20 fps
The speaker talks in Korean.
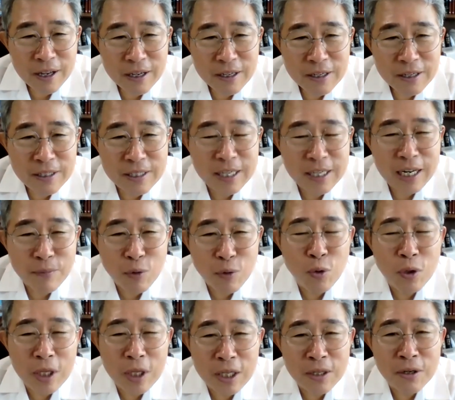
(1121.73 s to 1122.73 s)
그 사람이
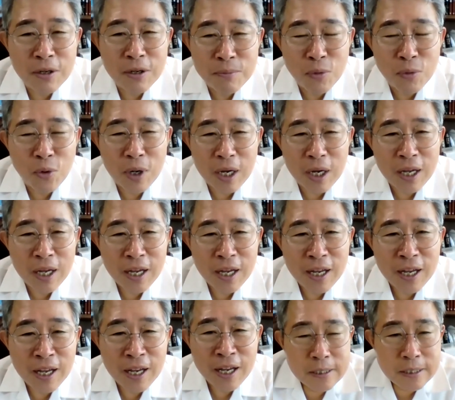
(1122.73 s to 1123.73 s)
원하는 건 뭘까?
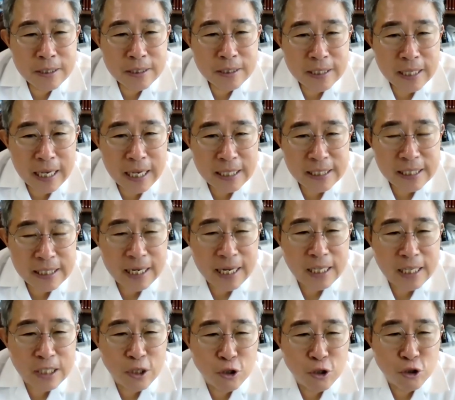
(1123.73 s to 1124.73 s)

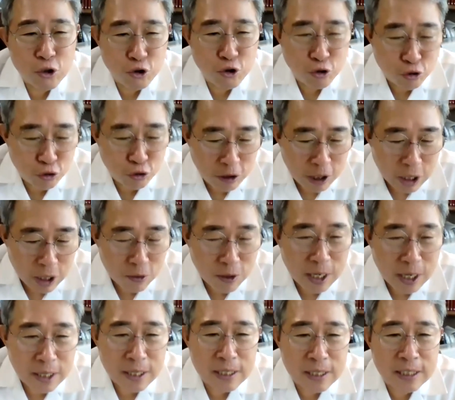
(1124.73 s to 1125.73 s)
자살해서 죽으려고
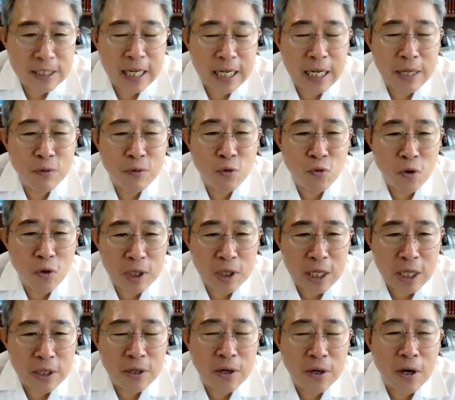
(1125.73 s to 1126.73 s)
하는 사람이
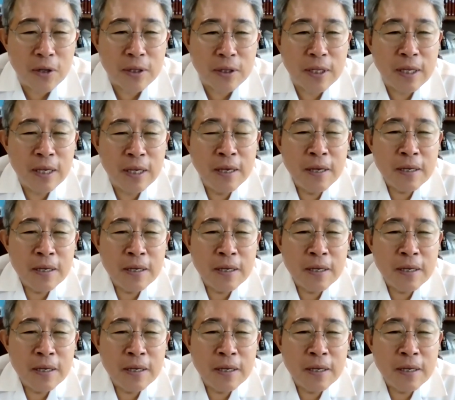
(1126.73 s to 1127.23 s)
원하는 건